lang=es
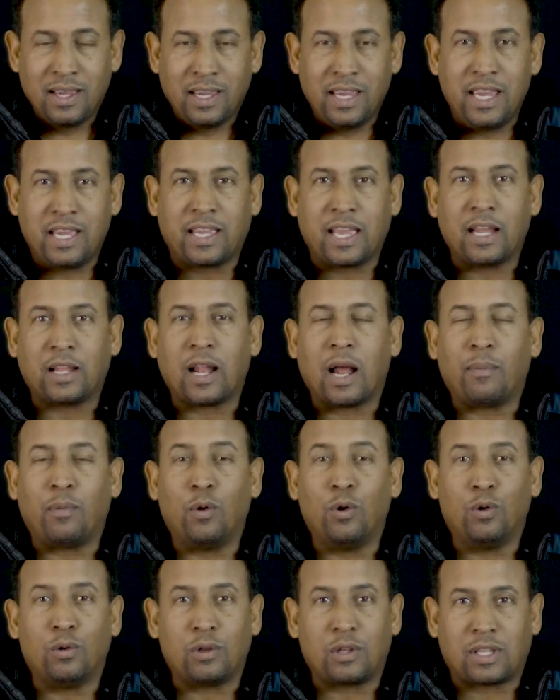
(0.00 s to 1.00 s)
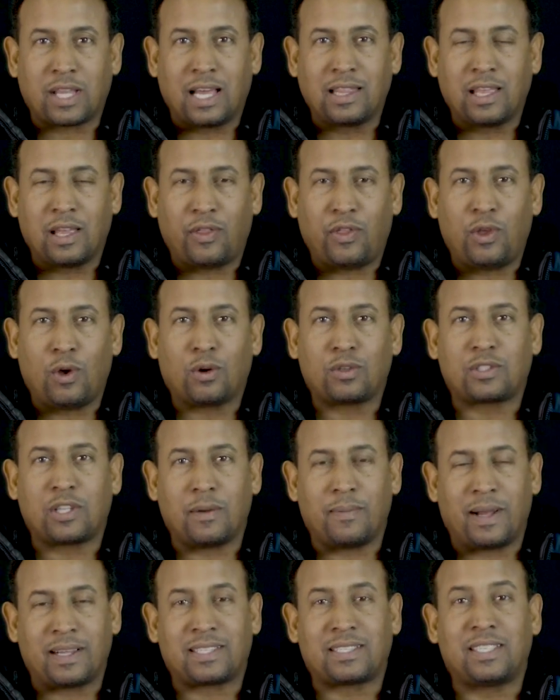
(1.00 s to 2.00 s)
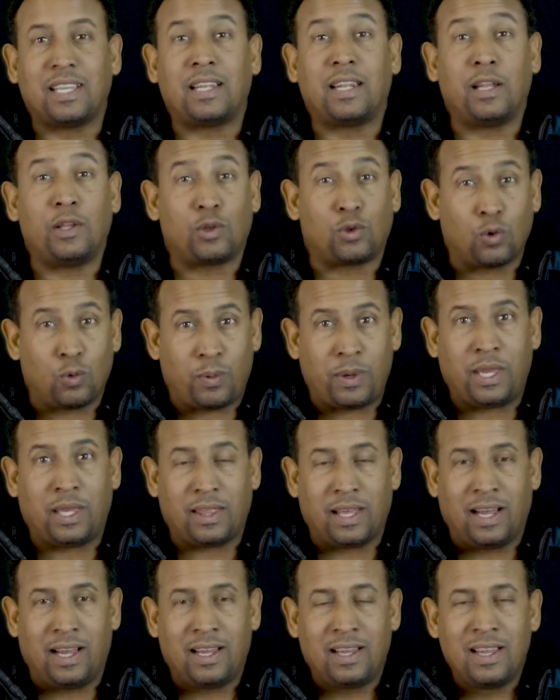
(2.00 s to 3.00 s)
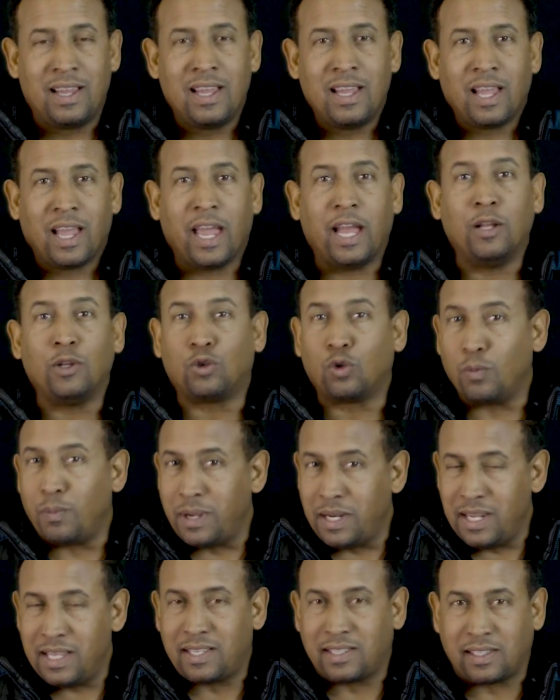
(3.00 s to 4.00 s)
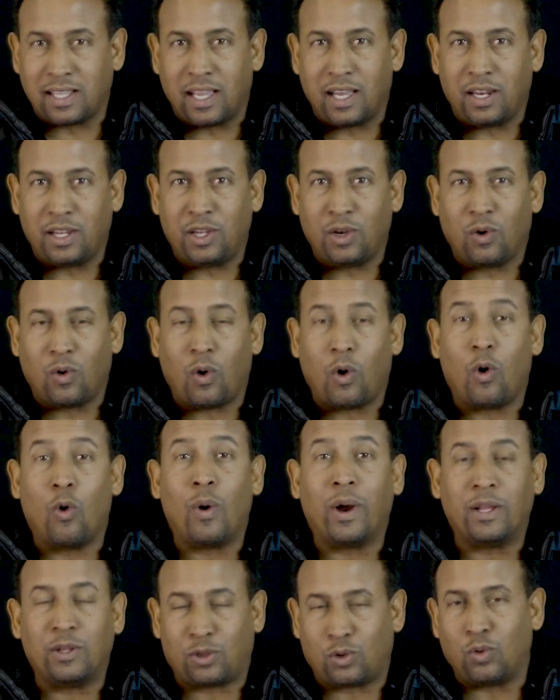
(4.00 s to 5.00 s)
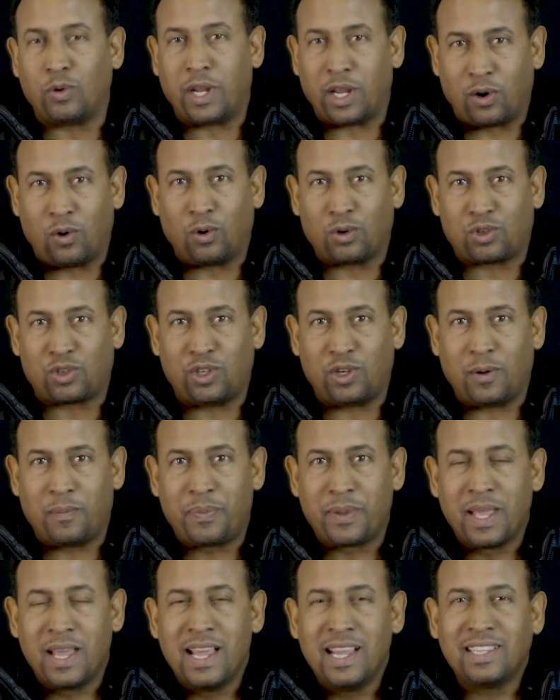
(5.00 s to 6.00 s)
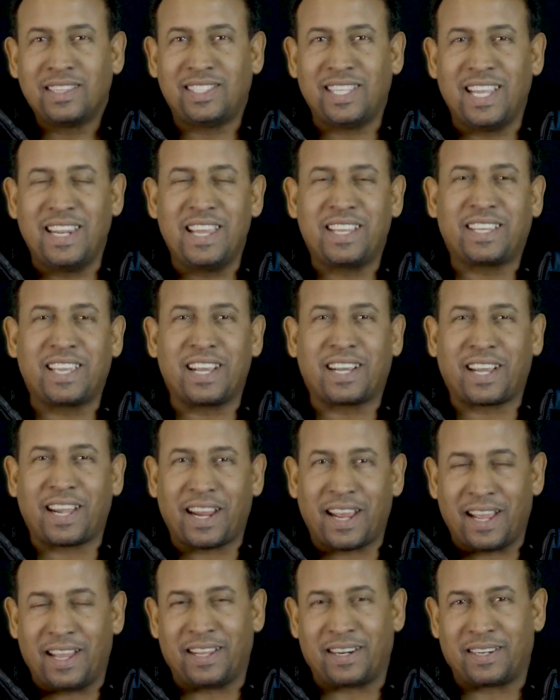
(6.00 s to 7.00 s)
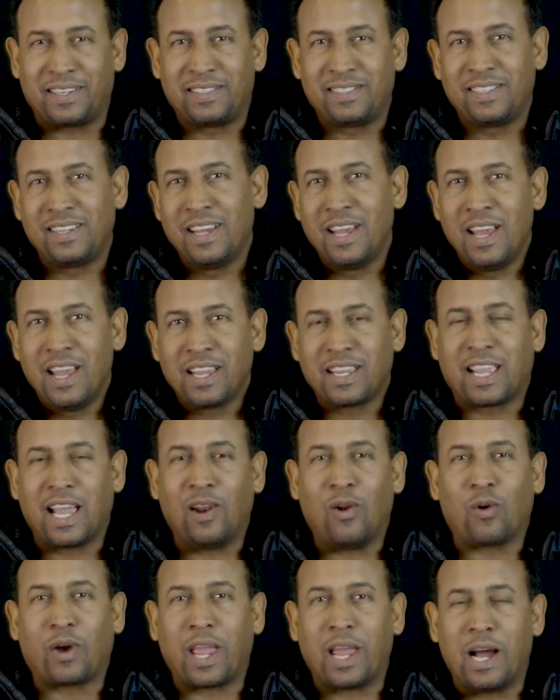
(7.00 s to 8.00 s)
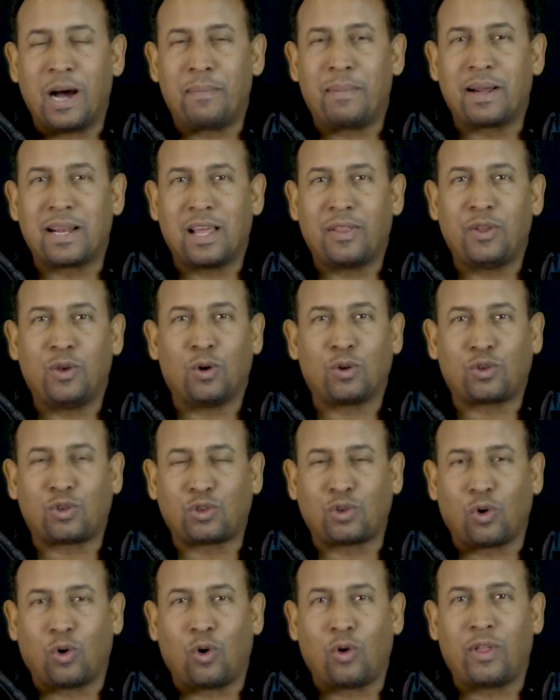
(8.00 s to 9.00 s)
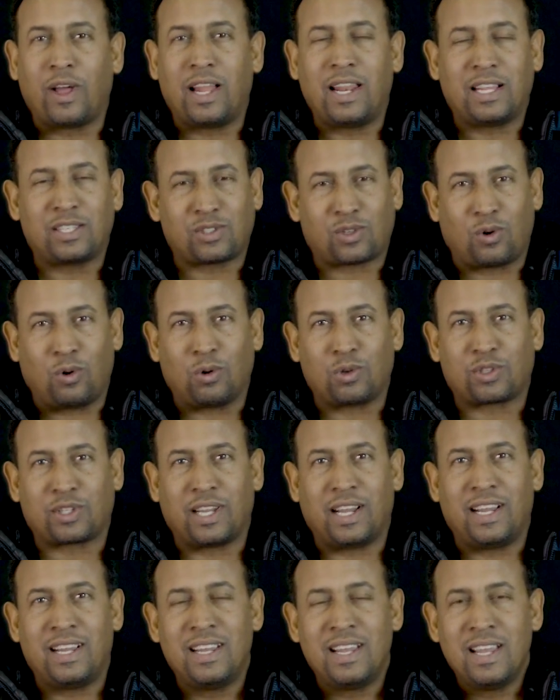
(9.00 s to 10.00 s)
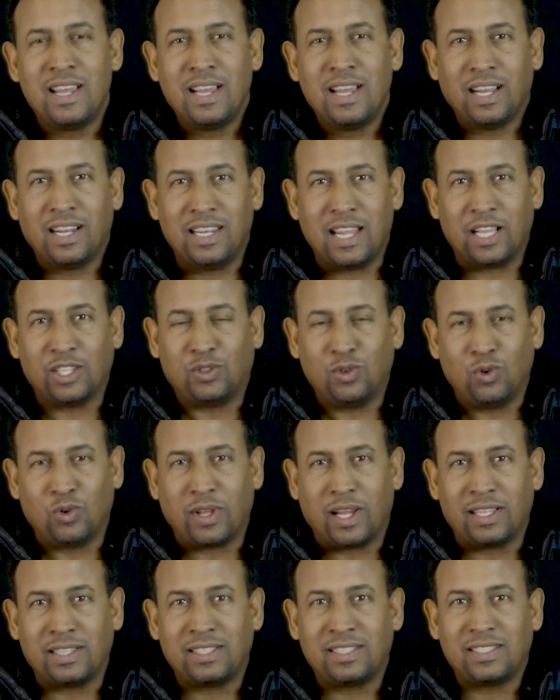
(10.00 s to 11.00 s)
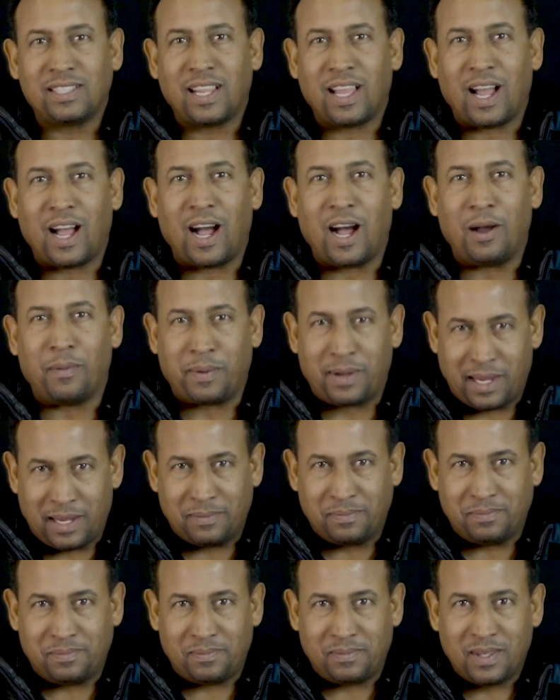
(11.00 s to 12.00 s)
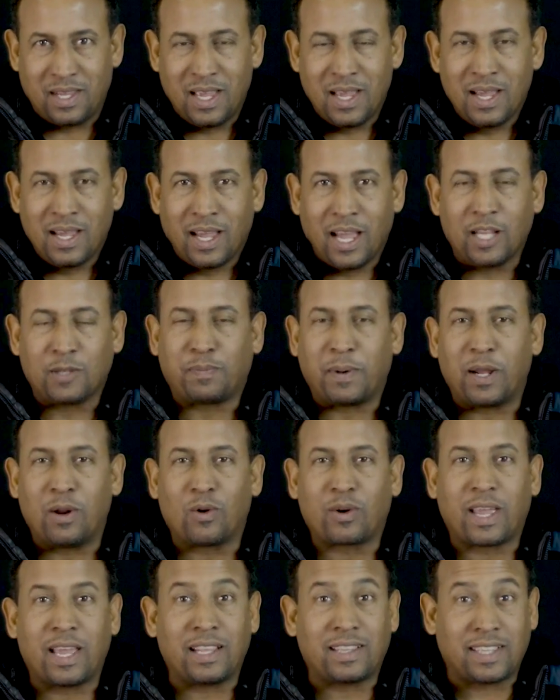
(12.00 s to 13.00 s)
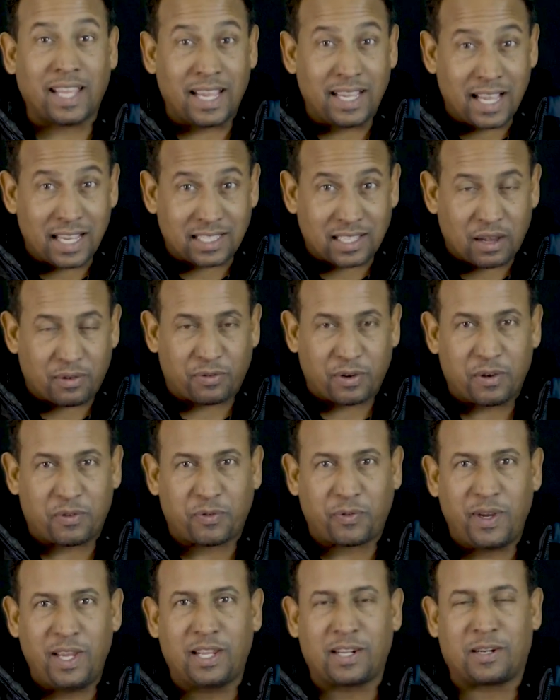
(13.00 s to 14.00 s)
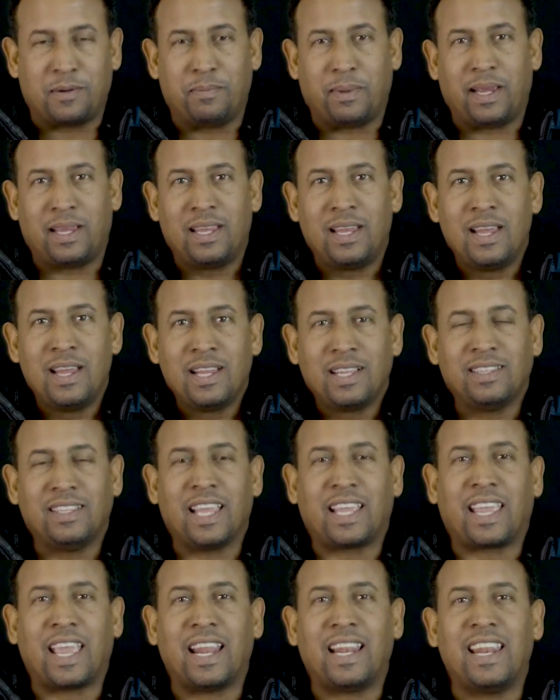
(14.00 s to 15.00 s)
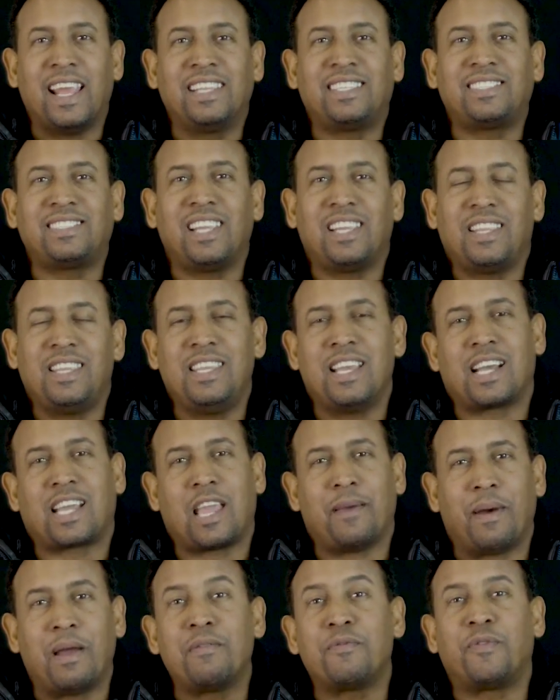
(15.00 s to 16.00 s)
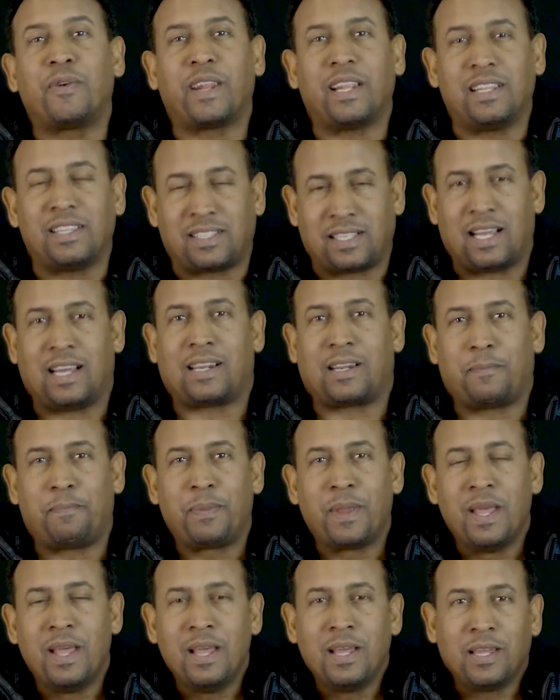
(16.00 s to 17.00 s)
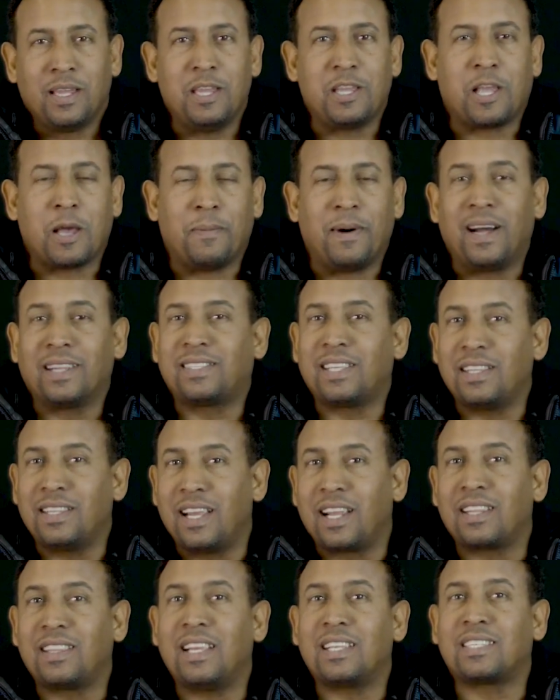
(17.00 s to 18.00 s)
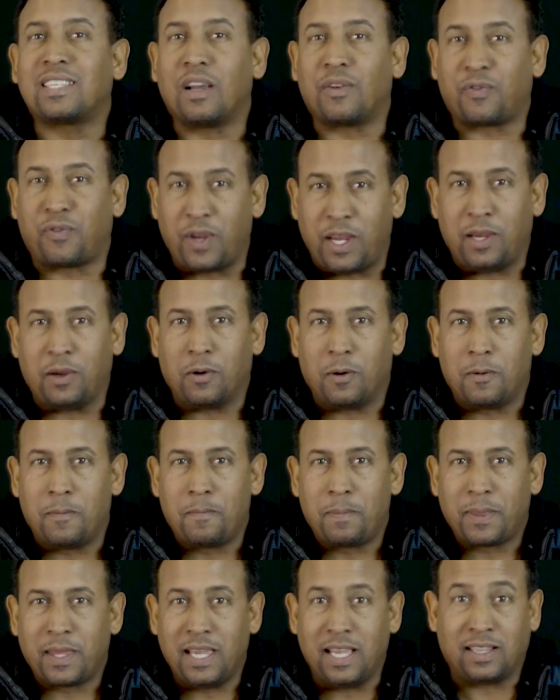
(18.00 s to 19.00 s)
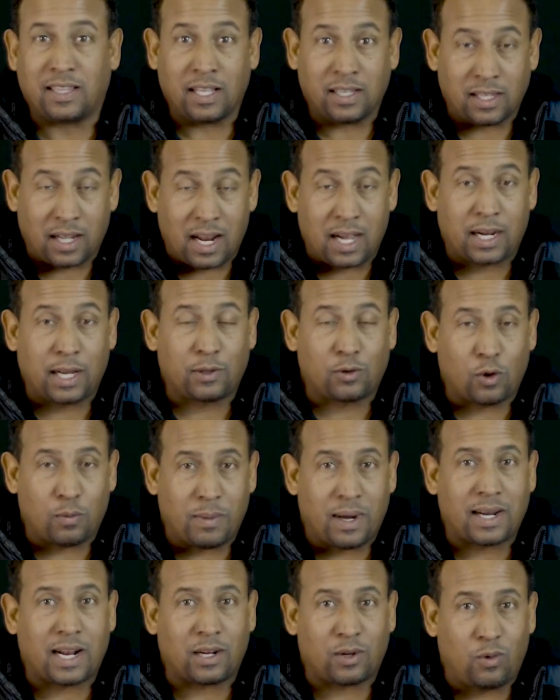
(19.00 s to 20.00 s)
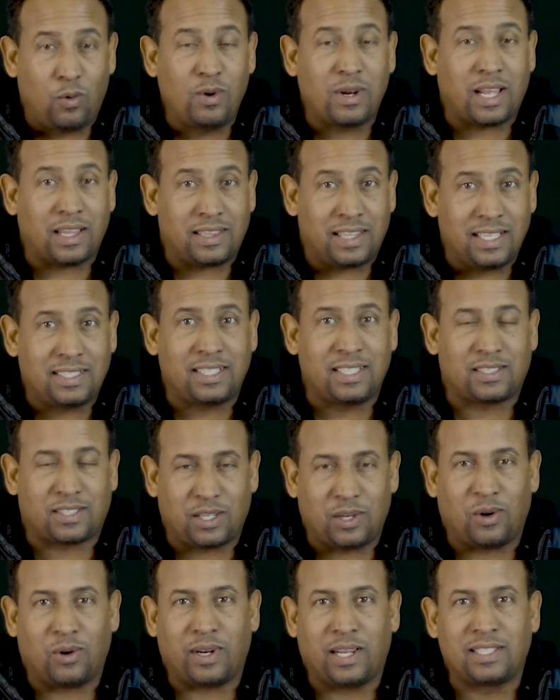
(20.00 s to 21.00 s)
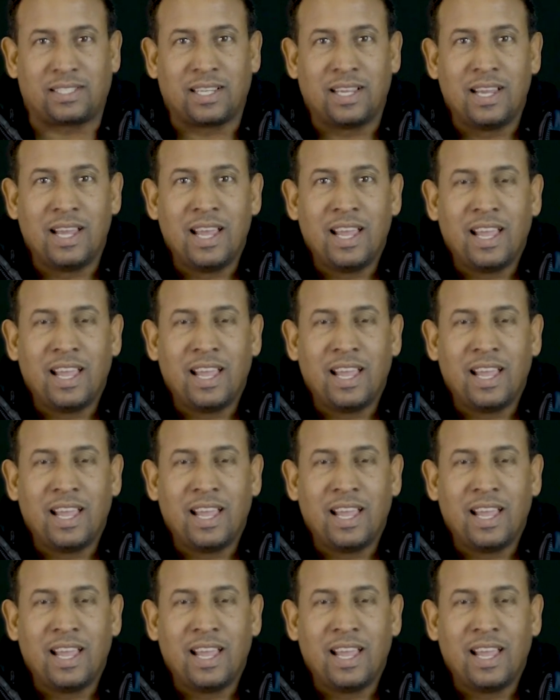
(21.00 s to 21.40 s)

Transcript: y que la voluntad de Dios se va a hacer en tu vida, en tu ministerio o en tu negocio. Tienes que creer que a los que aman a Dios todas las cosas le ayudan a bien. Espero que tenga esa fe firme de que en este día que va a enfrentar y que va a tener desafío y tendrá que tomar algunas decisiones,